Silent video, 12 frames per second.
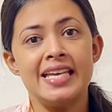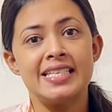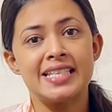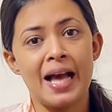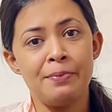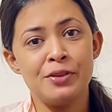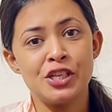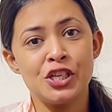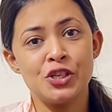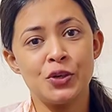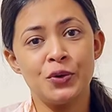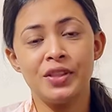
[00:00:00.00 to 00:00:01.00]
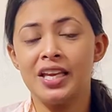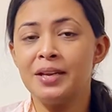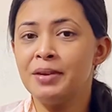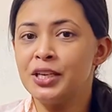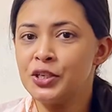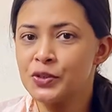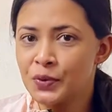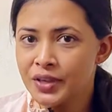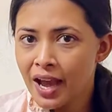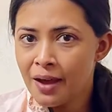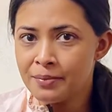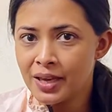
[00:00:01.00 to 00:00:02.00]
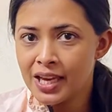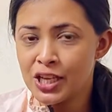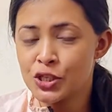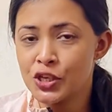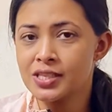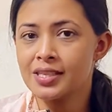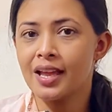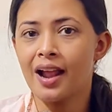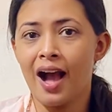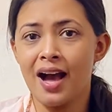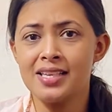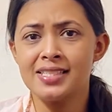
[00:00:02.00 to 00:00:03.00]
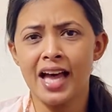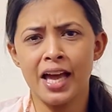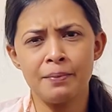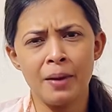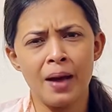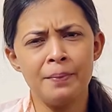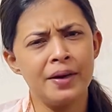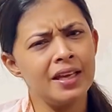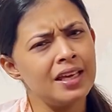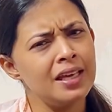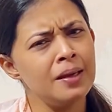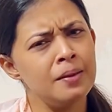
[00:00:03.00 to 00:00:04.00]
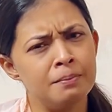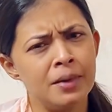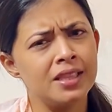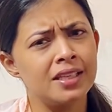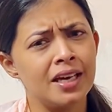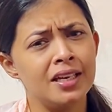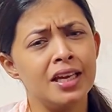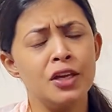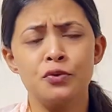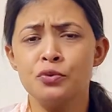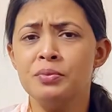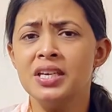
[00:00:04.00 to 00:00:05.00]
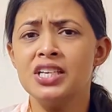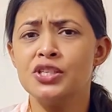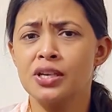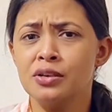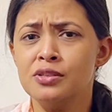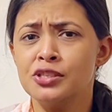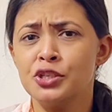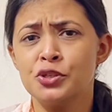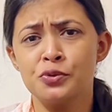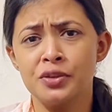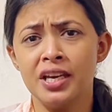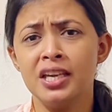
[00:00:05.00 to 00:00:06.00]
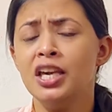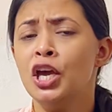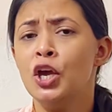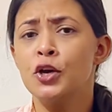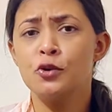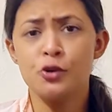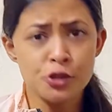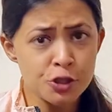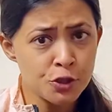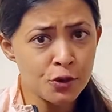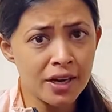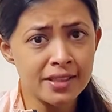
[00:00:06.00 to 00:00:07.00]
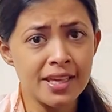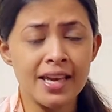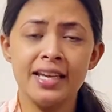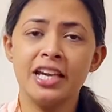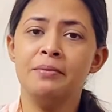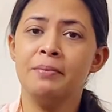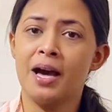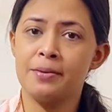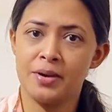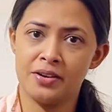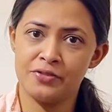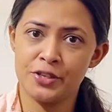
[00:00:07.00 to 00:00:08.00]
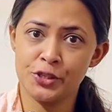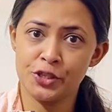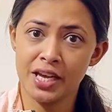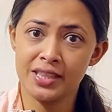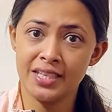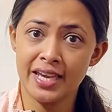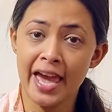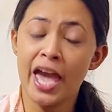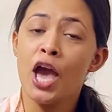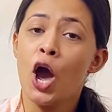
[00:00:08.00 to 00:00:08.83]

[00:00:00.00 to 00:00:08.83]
स्टेटस की शो तेरी मेरी ढोरिया में जिस तरह साहिबा बड़ी ही हिम्मत करके रूमी के चंगुल से छूटने की कोशिश तो करती है लेकिन बार बार फंस जाती हैं